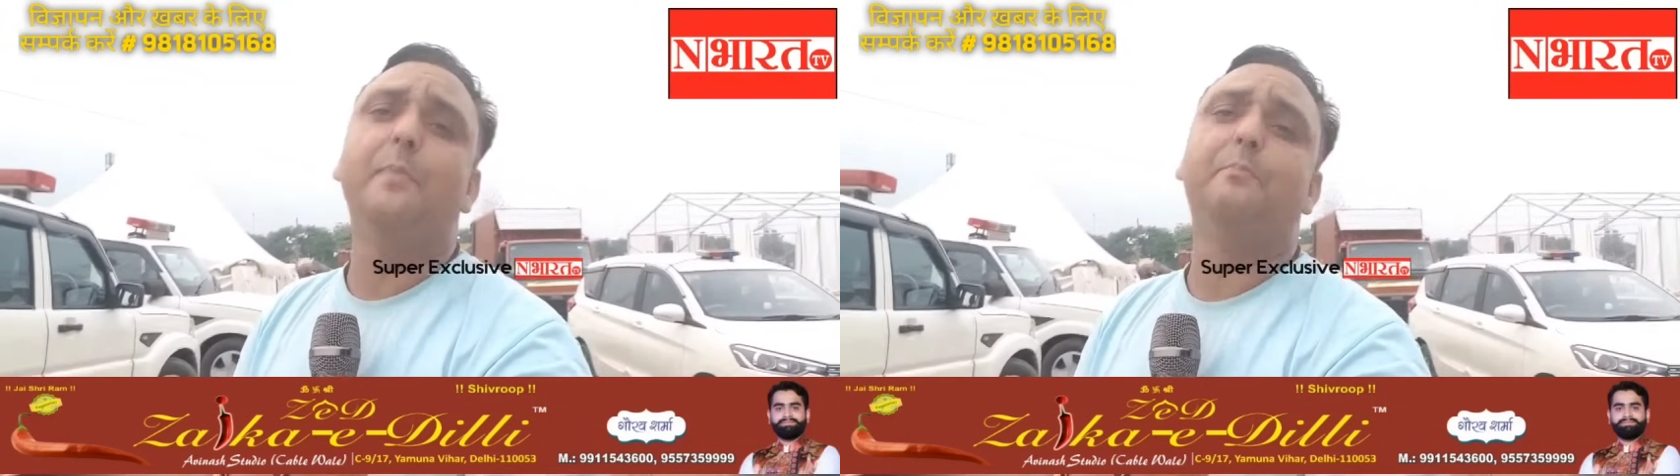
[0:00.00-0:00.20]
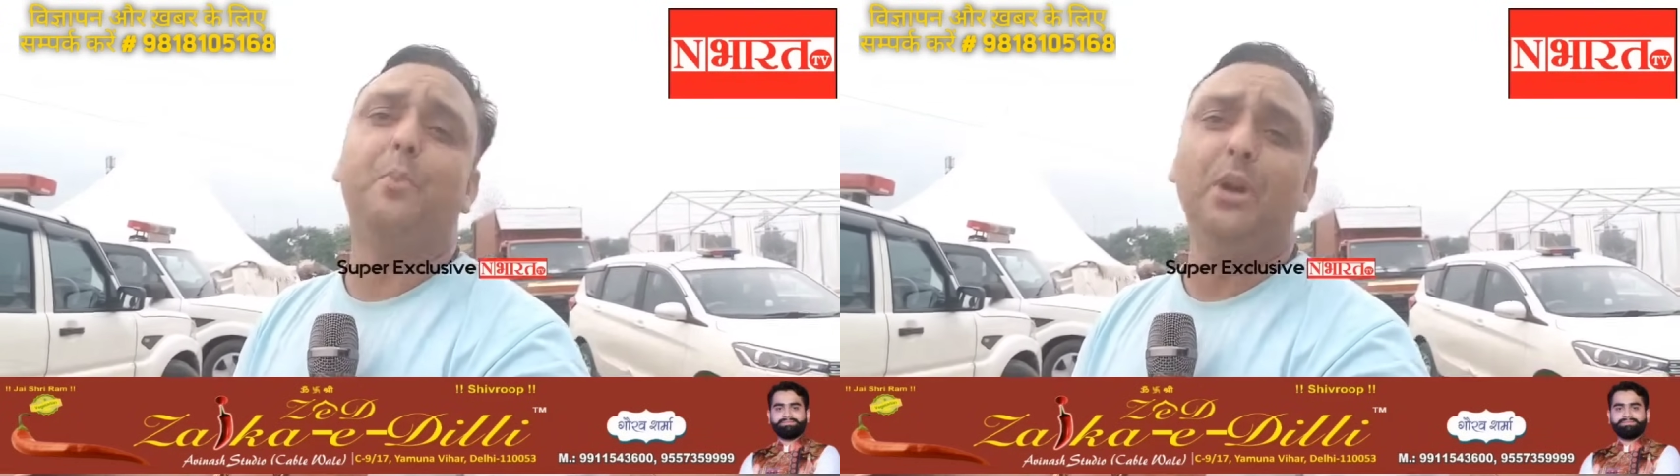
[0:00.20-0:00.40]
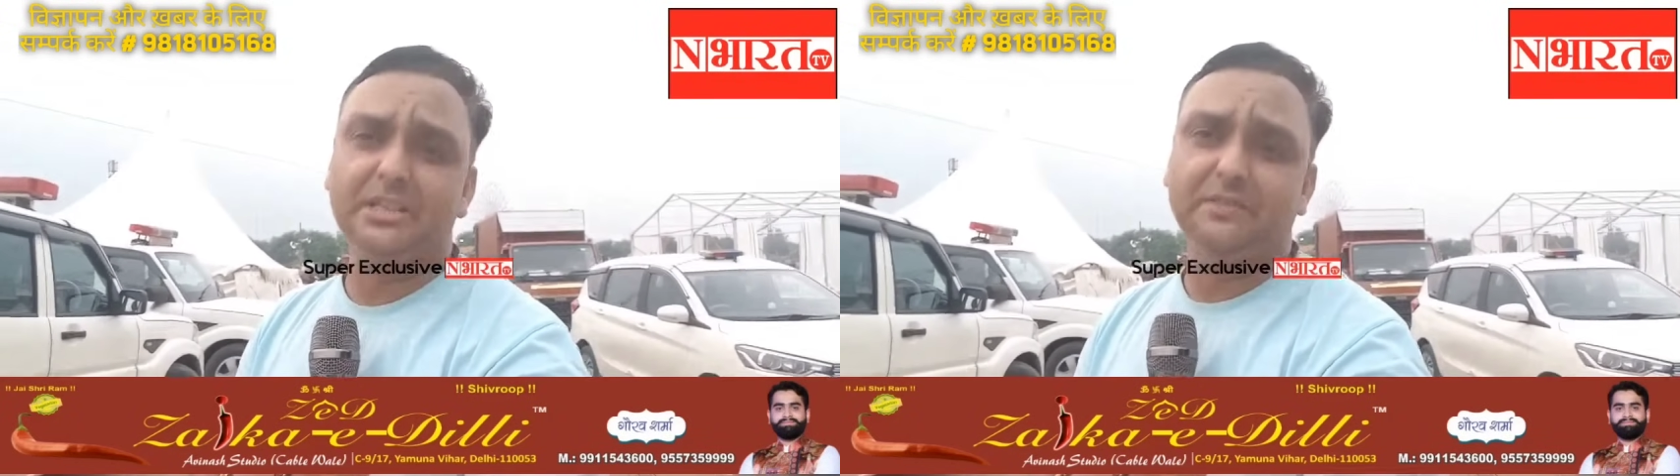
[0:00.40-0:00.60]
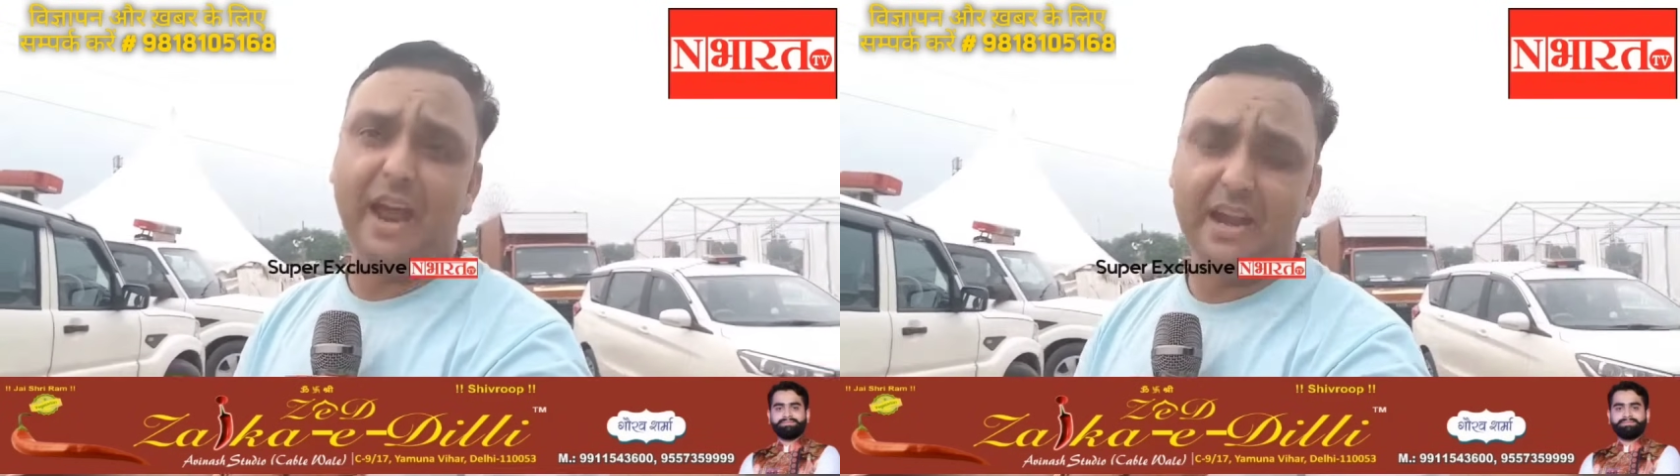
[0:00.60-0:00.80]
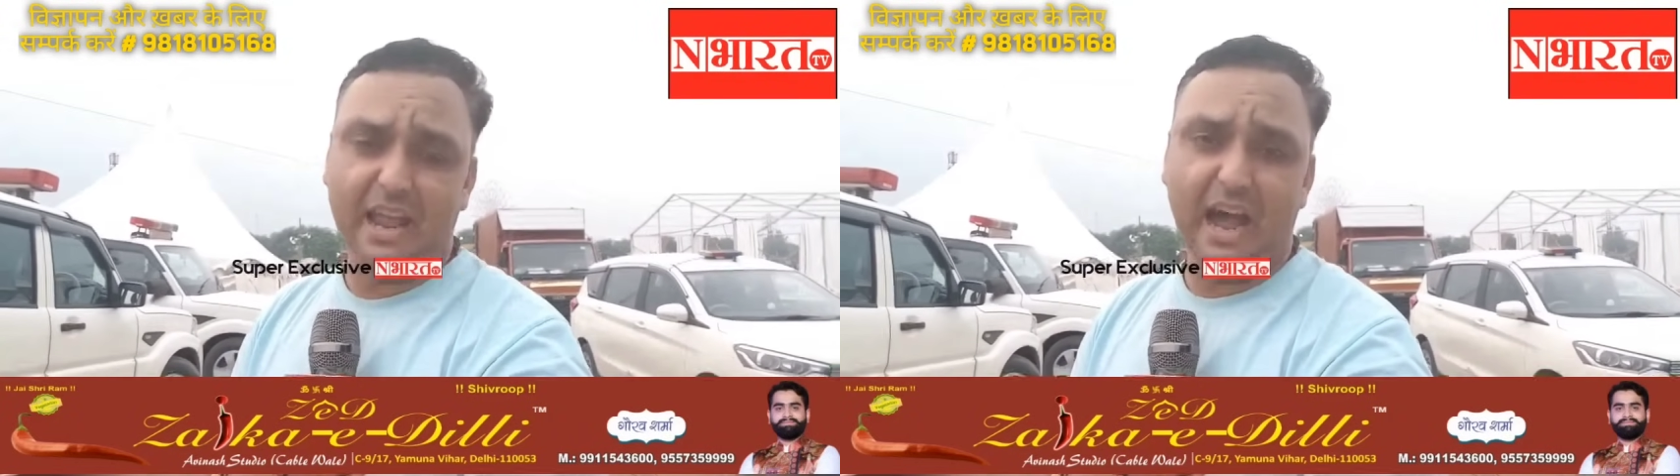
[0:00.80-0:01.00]
और पुलिस
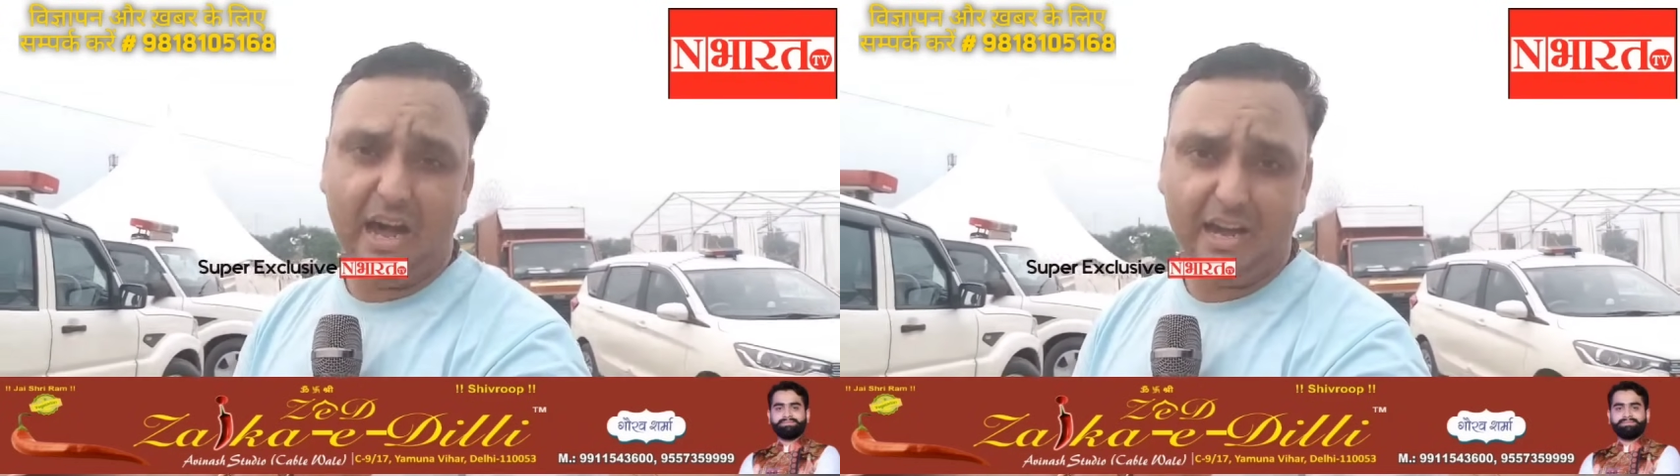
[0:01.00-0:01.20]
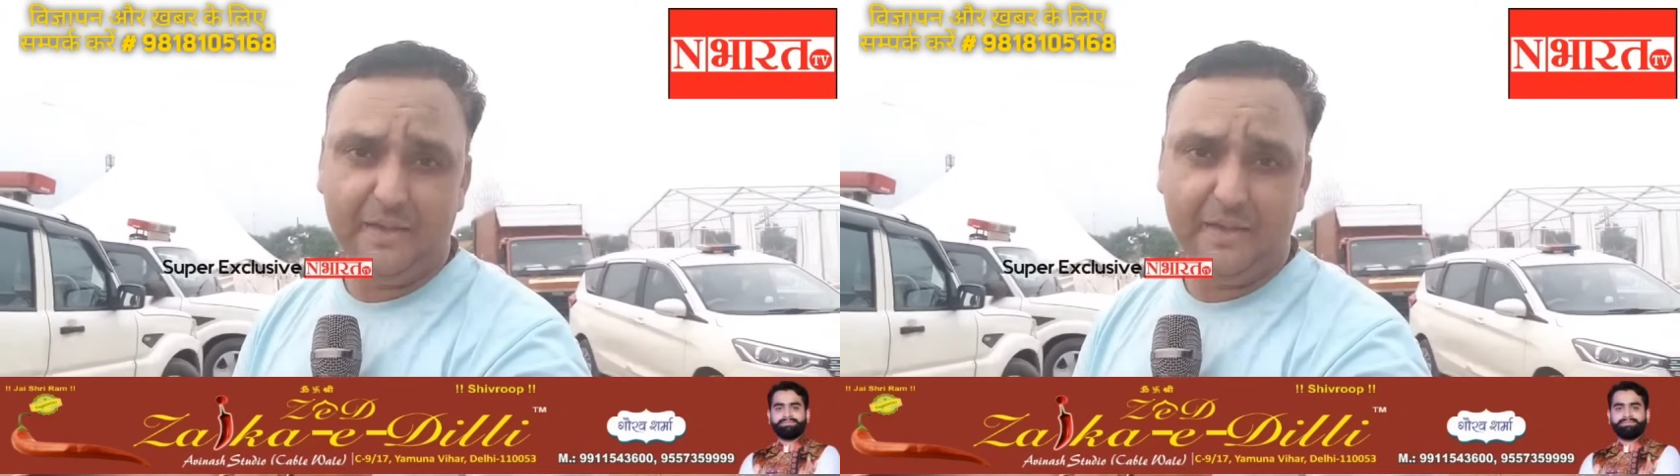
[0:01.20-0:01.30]
वैन के